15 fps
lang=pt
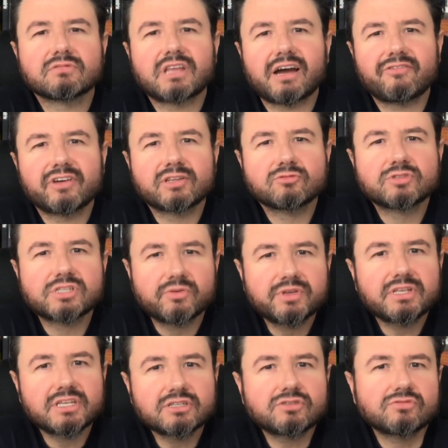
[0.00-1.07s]
estava no seu
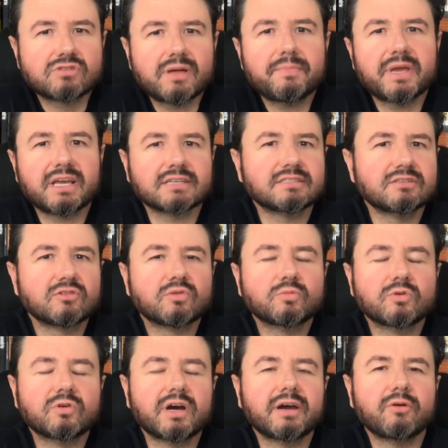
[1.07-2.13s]
início também, assim
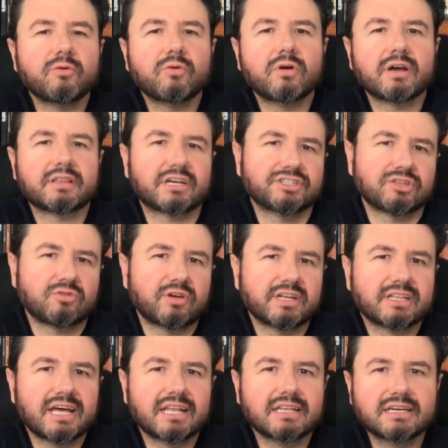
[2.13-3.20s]
como a, a trajetória
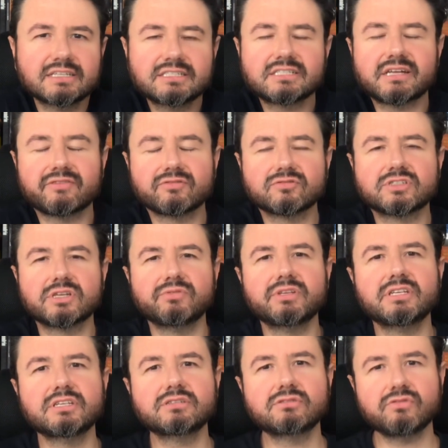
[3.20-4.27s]
da Alanis estava no seu
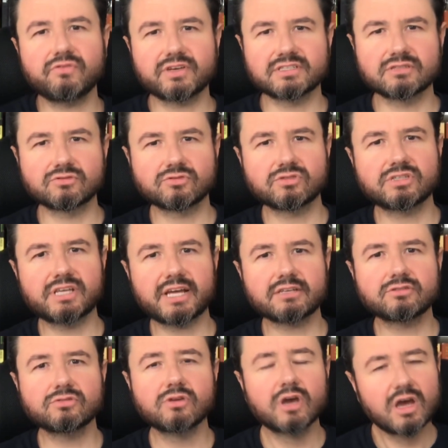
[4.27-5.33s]
início, fazendo
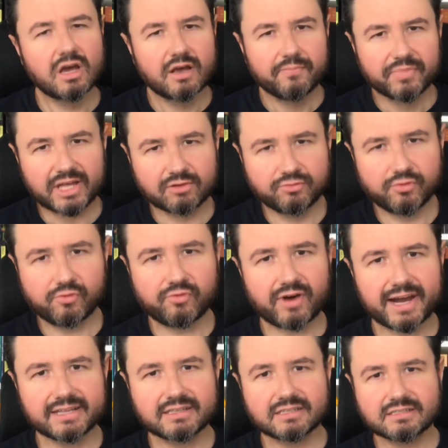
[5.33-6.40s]
sucesso, a do Foo
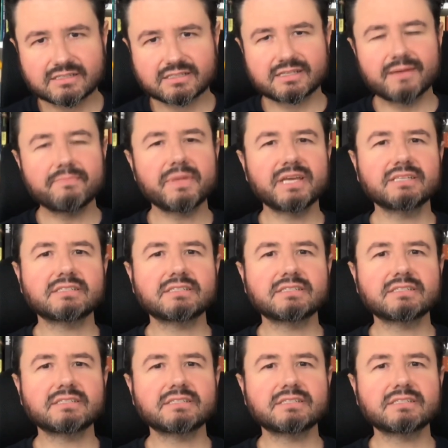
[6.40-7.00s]
Fighters também